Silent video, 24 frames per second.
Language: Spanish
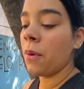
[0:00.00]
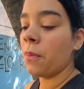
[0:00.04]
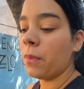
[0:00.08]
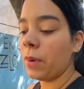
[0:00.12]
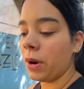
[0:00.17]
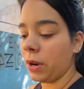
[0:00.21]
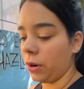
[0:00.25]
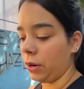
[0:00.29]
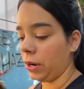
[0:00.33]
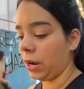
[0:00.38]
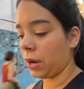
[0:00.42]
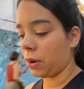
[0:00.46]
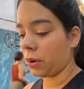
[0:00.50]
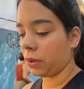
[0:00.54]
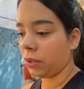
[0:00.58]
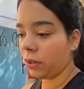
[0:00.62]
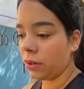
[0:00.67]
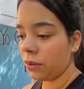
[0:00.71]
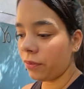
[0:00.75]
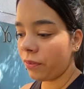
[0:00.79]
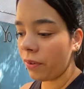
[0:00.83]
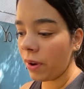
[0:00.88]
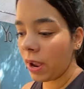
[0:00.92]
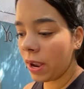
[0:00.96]
Bueno, la
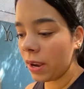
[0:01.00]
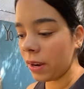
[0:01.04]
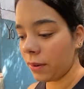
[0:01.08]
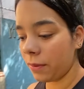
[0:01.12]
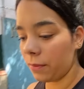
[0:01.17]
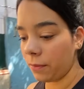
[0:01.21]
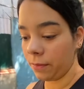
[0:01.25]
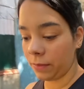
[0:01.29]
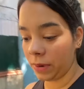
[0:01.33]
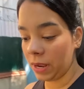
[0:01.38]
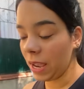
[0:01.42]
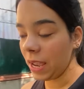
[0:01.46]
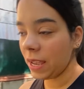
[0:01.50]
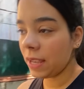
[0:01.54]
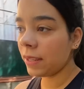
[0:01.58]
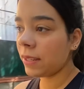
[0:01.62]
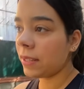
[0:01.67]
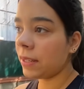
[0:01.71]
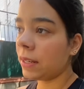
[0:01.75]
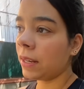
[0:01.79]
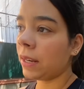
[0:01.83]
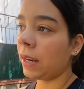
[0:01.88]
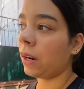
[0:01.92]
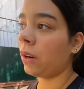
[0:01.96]
cuestión fue,
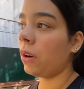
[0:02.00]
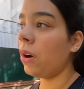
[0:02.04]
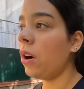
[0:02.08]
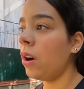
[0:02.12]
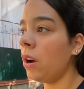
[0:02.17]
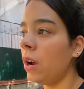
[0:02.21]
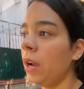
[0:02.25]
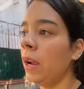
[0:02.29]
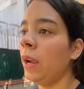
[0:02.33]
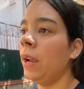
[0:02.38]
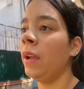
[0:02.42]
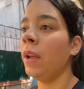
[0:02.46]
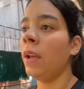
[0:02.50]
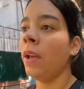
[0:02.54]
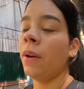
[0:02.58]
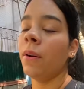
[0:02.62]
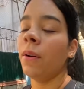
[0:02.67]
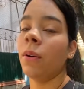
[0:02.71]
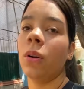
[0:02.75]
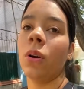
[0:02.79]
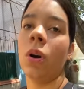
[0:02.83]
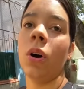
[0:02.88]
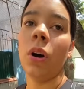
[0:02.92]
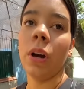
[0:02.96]
es que coge,
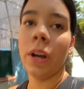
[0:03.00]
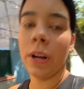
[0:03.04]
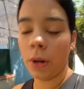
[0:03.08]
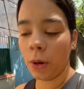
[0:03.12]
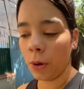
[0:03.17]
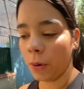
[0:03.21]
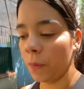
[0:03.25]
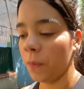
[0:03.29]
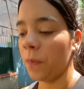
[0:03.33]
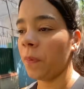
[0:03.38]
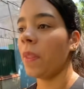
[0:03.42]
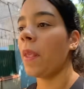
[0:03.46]
coge no,